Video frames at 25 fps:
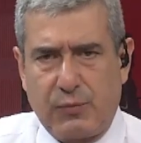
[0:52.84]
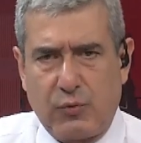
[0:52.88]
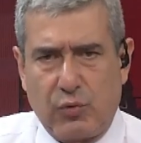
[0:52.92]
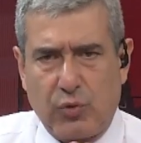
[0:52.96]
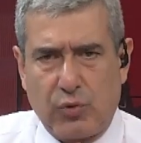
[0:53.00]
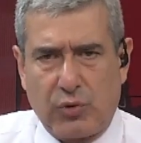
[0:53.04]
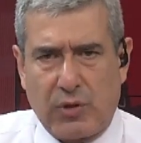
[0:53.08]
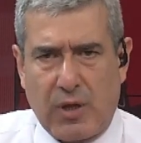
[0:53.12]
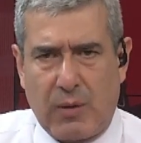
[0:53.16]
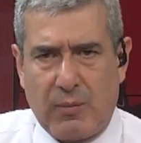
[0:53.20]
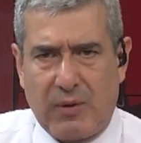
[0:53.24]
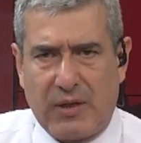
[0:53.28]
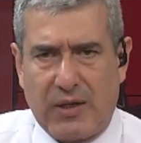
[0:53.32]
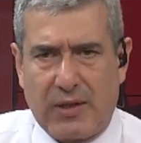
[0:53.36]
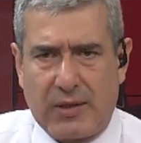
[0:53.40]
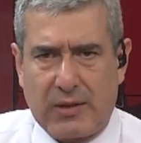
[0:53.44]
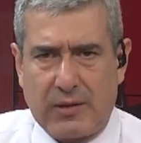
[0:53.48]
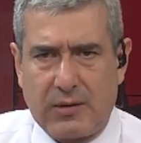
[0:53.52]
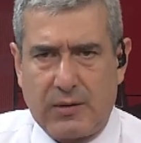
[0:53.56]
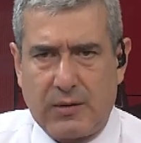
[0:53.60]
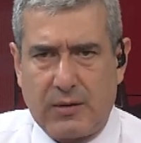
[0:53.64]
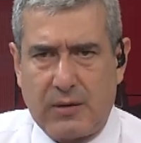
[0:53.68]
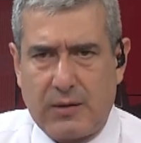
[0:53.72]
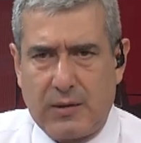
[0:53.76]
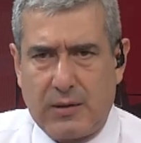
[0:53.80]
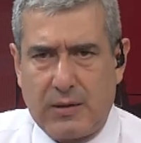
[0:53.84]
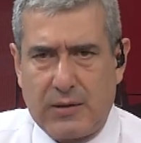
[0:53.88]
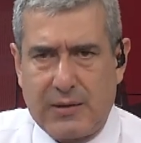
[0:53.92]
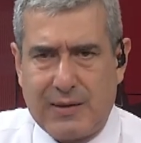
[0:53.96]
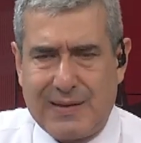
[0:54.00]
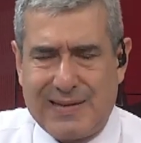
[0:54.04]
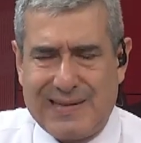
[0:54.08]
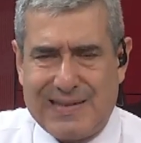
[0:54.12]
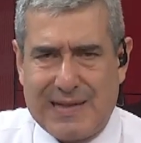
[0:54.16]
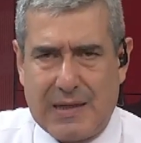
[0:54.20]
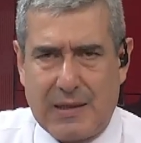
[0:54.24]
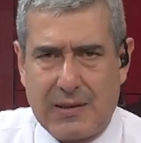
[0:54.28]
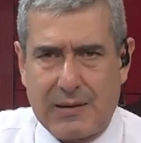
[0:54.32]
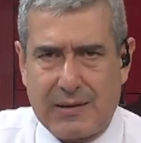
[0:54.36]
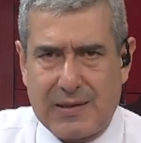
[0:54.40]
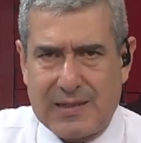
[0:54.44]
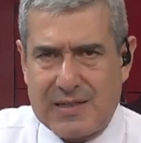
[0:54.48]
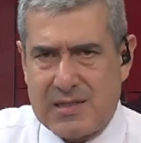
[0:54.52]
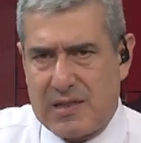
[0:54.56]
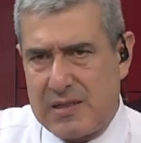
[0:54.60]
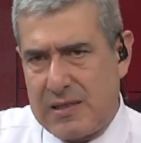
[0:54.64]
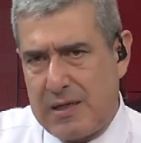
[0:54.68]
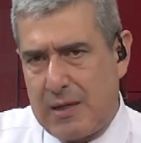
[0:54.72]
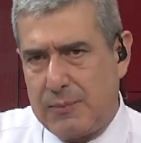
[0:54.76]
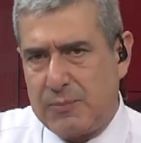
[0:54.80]
kutlamaların e,
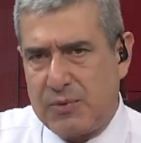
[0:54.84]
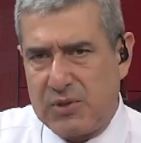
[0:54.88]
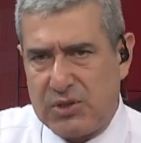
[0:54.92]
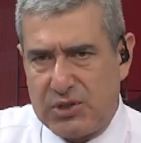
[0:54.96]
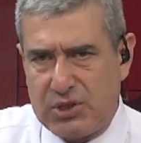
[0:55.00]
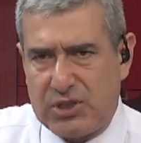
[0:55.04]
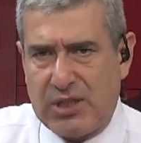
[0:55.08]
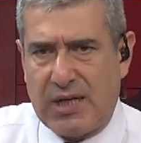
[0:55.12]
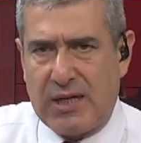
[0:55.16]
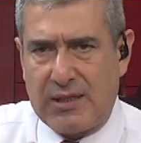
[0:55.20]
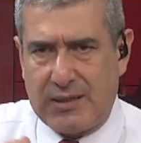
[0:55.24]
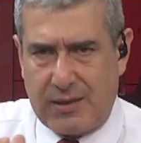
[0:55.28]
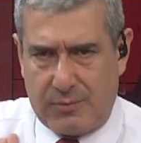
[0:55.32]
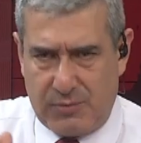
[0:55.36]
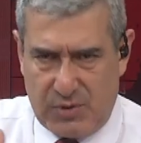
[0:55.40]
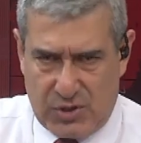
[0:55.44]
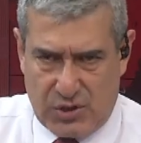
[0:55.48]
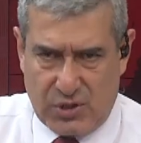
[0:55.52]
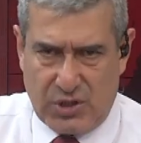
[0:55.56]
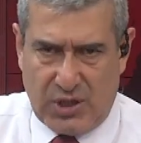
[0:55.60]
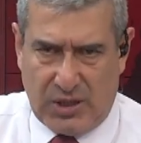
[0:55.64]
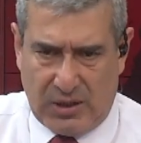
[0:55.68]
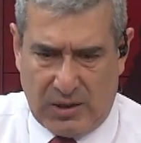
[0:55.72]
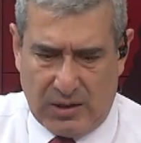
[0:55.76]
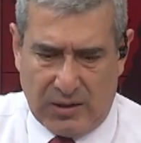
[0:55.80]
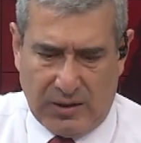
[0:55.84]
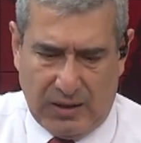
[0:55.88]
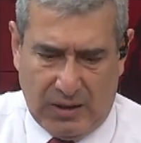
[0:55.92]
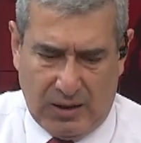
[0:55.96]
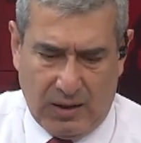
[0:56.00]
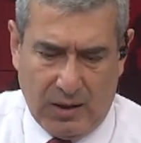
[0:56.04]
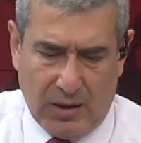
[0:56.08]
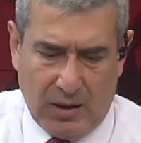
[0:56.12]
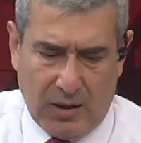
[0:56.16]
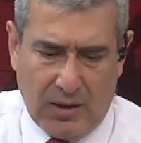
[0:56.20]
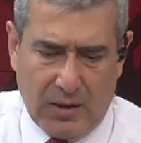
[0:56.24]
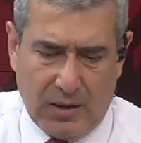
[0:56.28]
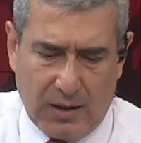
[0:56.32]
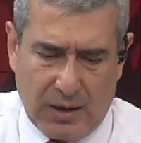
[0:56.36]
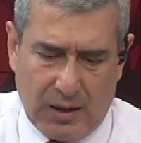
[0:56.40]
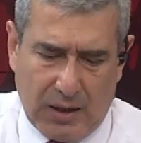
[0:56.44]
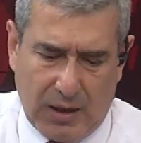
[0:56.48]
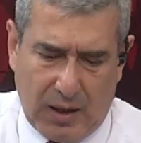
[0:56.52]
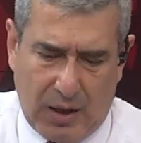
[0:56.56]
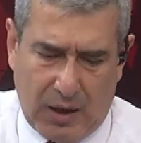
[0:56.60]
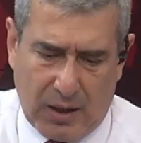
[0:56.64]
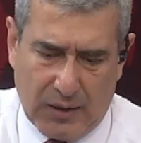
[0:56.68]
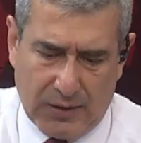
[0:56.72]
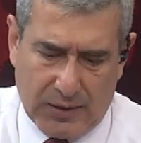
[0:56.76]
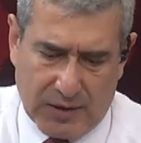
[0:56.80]
nasıl yapılacağı da bir şekilde e,
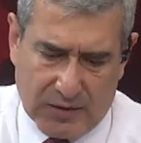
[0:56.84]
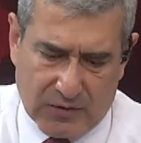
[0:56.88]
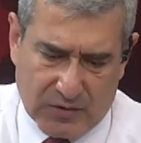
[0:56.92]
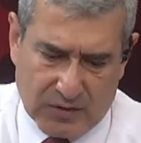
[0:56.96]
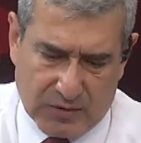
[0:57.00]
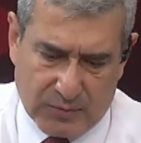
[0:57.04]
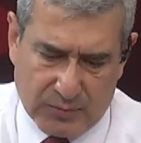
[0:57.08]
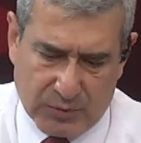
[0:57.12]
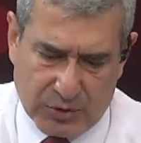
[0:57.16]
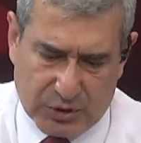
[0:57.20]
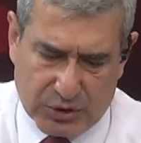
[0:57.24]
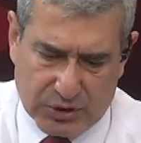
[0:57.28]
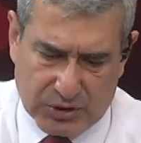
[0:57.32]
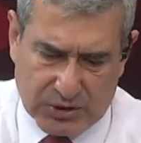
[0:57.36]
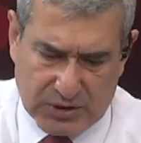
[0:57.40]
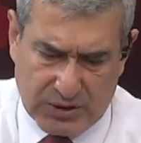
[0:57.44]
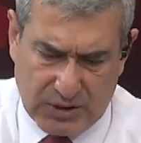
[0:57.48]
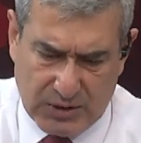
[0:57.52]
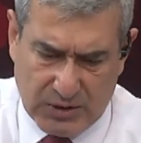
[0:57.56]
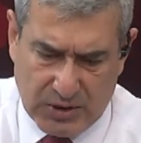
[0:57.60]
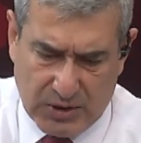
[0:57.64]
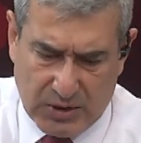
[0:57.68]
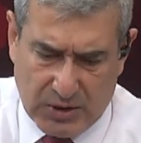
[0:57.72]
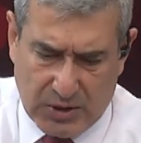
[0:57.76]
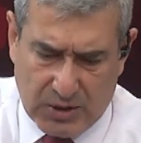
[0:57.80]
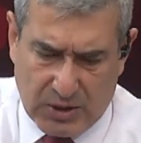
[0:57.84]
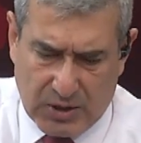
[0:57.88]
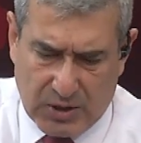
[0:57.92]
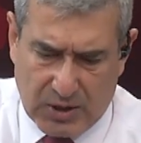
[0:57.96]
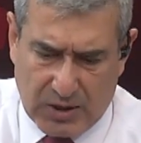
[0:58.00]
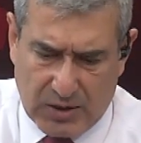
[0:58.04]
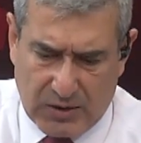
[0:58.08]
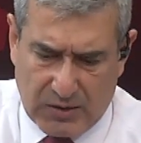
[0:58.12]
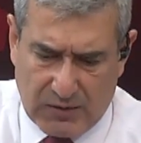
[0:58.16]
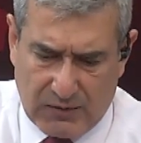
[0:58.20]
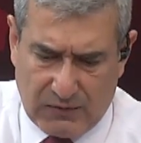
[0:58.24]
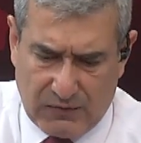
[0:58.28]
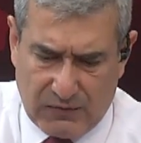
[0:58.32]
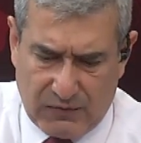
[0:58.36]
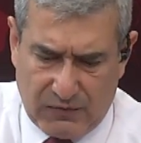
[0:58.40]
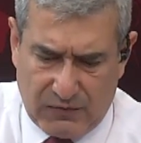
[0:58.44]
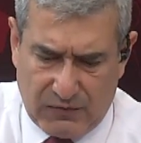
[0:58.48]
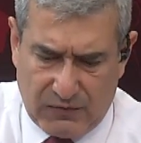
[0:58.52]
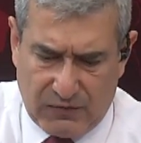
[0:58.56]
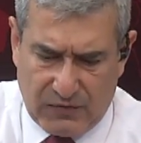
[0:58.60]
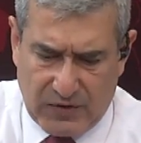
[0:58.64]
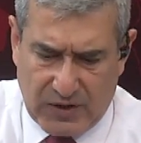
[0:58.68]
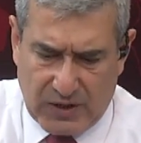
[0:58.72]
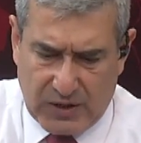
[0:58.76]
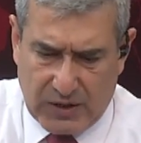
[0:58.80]
anlatılmıştı. E,
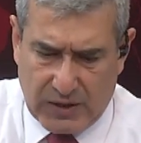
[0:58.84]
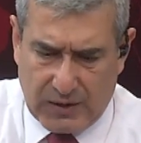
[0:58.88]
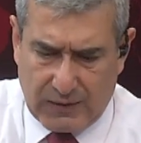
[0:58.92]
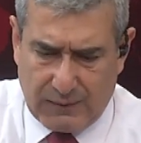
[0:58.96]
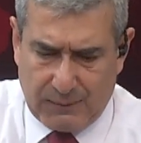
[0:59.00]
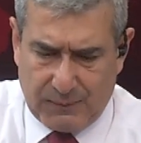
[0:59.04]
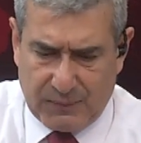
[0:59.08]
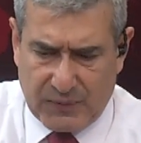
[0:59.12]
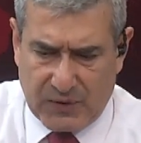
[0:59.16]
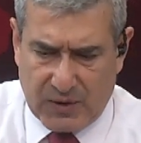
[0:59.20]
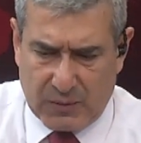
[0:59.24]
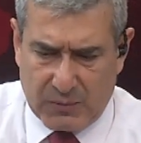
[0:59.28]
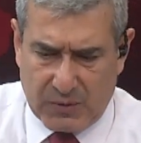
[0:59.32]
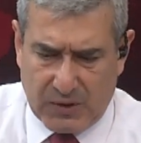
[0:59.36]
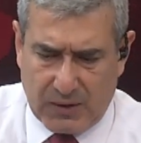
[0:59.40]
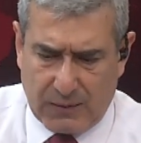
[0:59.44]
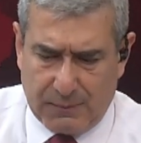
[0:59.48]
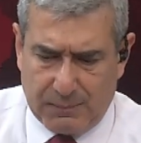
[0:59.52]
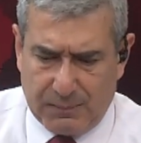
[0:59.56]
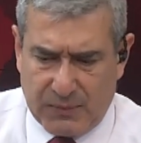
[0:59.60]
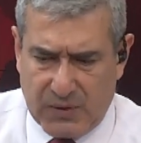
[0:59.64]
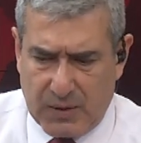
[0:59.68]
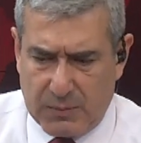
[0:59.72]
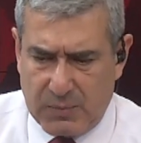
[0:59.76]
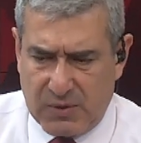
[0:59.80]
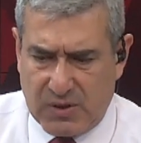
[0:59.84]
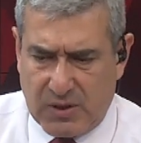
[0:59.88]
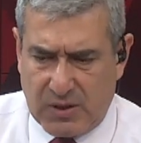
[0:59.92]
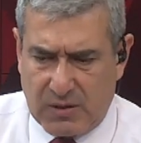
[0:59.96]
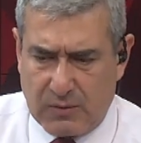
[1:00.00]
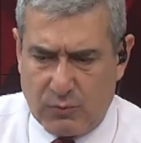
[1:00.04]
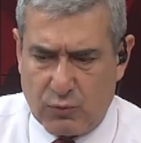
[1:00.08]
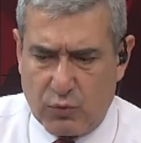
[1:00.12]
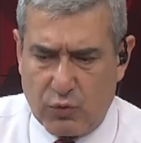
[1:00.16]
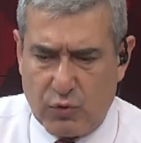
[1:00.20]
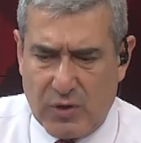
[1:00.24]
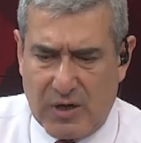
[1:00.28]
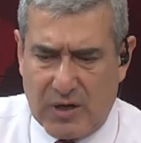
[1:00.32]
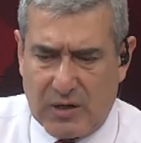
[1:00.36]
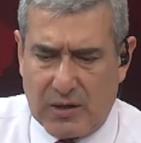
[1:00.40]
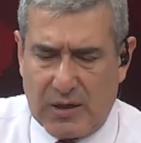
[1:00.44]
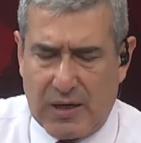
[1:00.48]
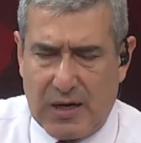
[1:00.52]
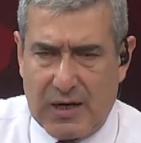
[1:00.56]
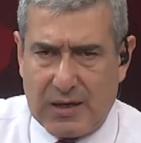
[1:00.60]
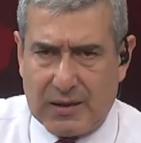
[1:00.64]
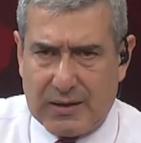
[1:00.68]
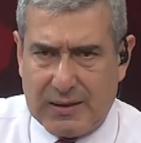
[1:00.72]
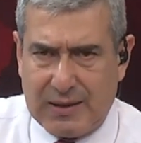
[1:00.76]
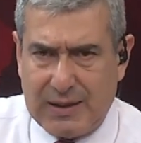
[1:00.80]
ve tabii de bir takım
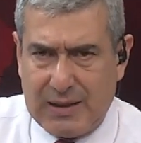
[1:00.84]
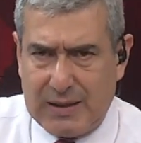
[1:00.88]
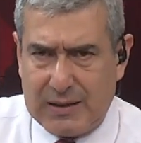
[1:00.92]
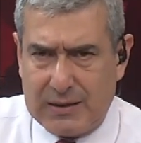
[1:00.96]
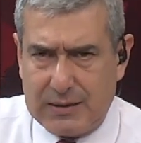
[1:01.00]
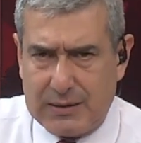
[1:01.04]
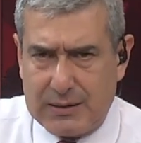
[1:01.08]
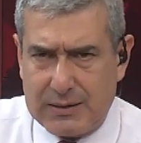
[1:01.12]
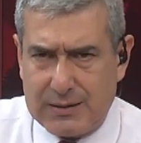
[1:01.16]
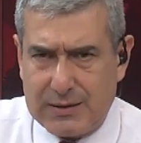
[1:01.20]
uyarılar da